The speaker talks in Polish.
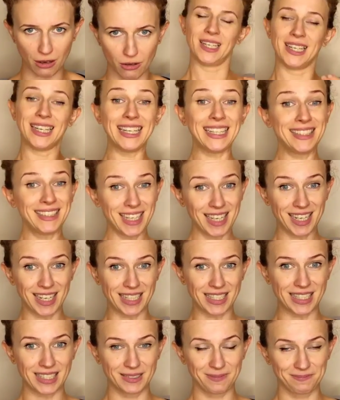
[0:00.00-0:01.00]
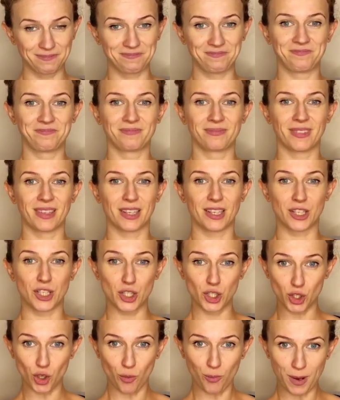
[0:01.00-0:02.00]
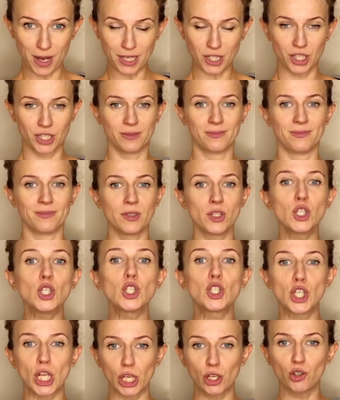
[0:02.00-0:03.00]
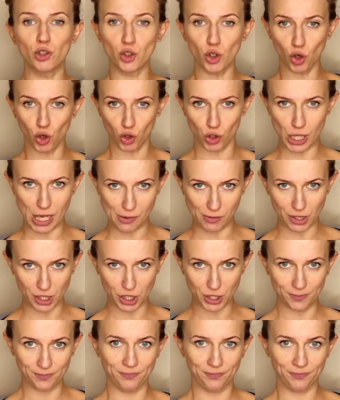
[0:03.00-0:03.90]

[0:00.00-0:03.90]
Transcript: I teraz Zobacz, czego dokonałeś,